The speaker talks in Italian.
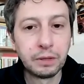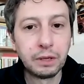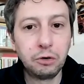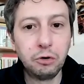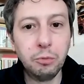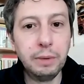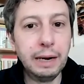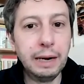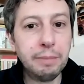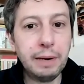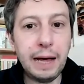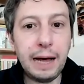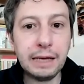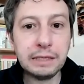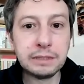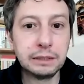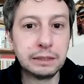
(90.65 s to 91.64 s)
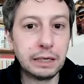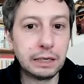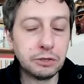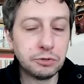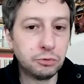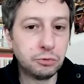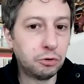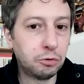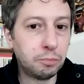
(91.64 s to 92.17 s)
come la plastica che
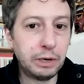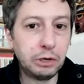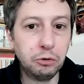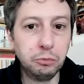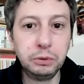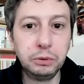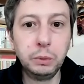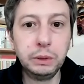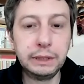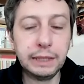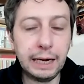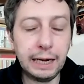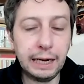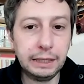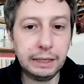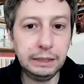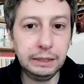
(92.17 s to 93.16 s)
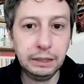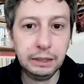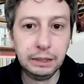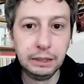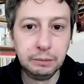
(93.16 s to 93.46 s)
sono ormai ubiquitari